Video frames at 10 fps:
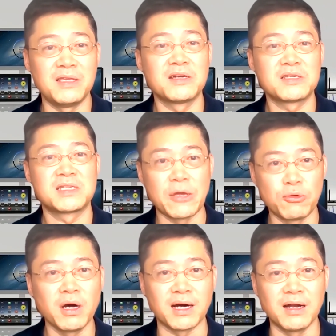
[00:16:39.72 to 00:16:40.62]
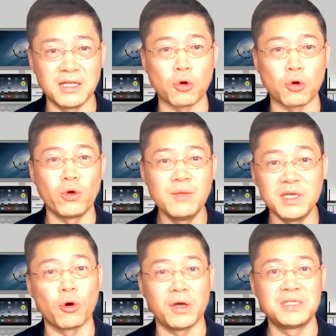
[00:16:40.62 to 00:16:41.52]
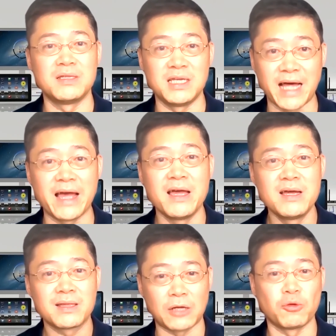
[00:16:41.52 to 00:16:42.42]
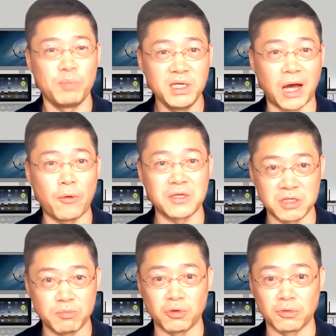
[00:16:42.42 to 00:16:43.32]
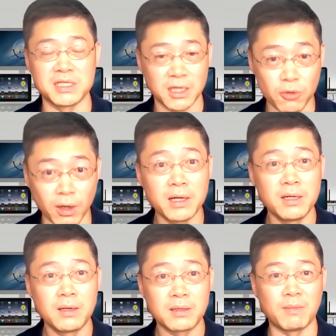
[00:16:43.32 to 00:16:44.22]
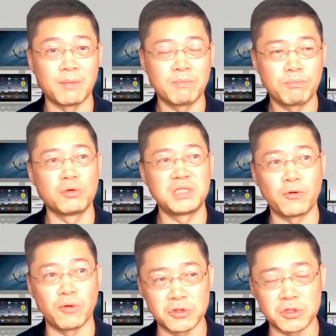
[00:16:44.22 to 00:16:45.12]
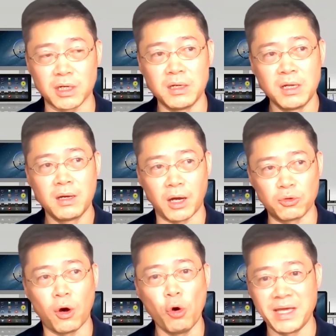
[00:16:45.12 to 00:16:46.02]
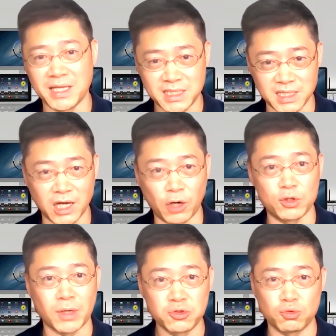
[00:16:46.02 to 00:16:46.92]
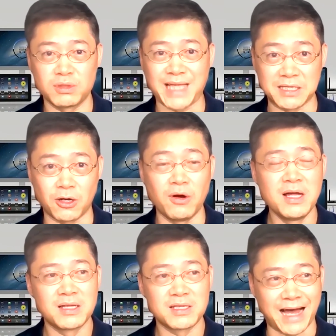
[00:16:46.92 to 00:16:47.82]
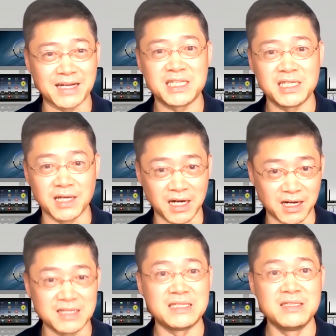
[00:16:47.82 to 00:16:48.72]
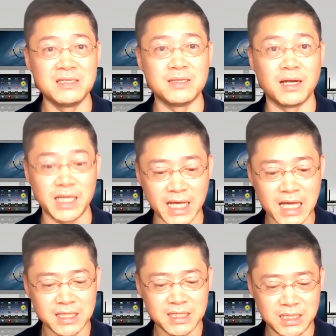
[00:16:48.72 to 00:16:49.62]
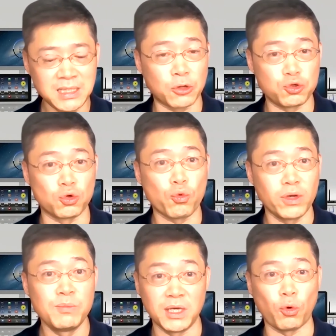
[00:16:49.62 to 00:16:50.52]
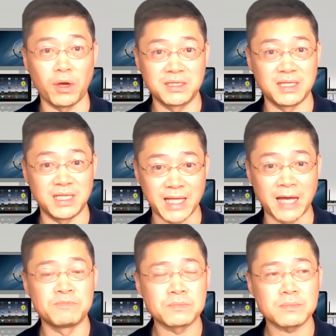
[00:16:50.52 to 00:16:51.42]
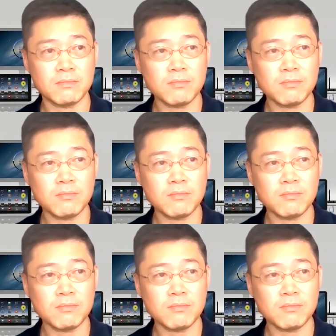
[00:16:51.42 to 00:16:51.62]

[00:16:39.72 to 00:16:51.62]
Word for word: 一个是善于合理的规避灰色地带，它就必然会造成不同的结果。那么不同结果就是，很多欧美的企业会专注于打造长期的核心竞争力，尽量去规避灰色地带，